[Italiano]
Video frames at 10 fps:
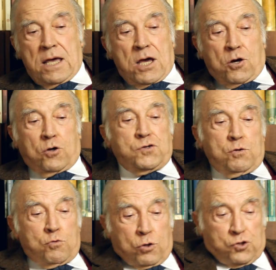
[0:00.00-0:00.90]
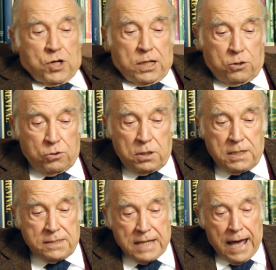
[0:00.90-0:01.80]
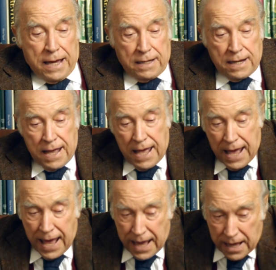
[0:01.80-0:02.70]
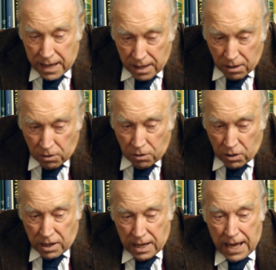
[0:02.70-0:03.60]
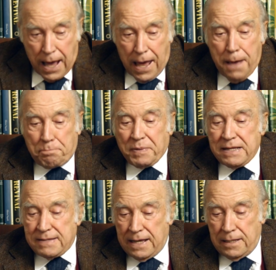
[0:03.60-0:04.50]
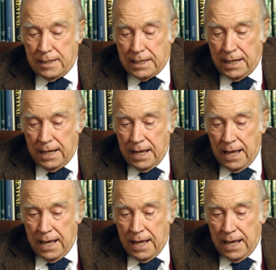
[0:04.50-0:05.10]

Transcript: Così un oggetto di design è, è, è presente